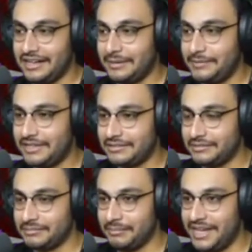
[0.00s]
अरे पर
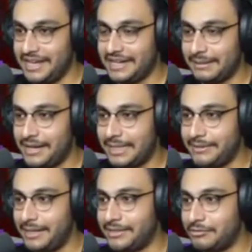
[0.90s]
मैं घर में आने
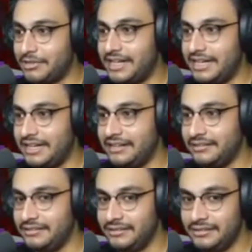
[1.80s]
में हेल्प करूंगा ना
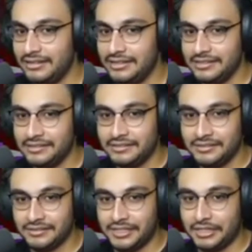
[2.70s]

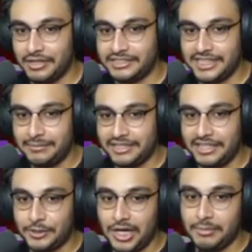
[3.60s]
देखो ईशान भाई
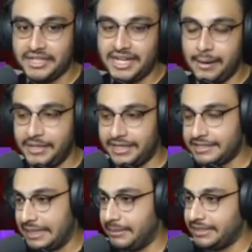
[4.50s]
देखो अभी ना अभी
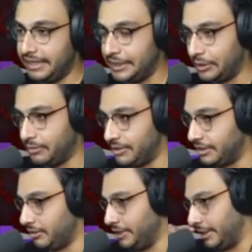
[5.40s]
कैसे बताएगा देखो
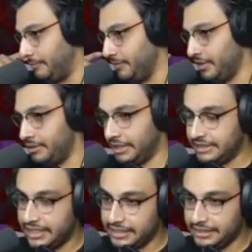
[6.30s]
बता रहा ठीक है
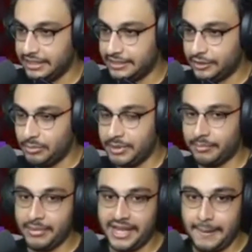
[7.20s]
इधर इधर देखो
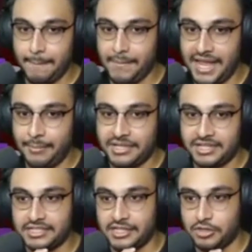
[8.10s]
मैं मैं अभी
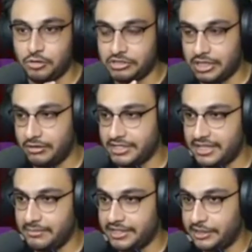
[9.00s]
सच्ची सोच रहा हूँ
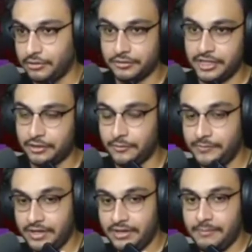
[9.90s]
ईशान भाई देखो देखो
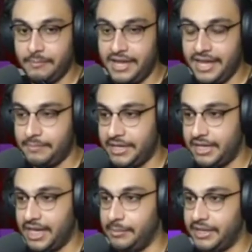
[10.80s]
मैं अभी
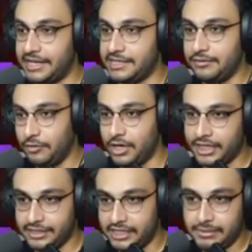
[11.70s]
अभी कैसे ना
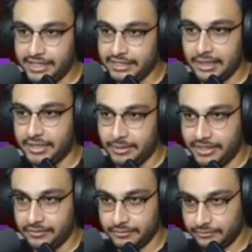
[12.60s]
वॉर के दिन मैं नहीं था
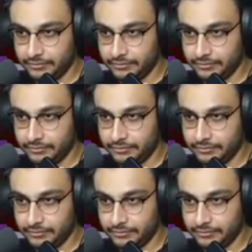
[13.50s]
बराबर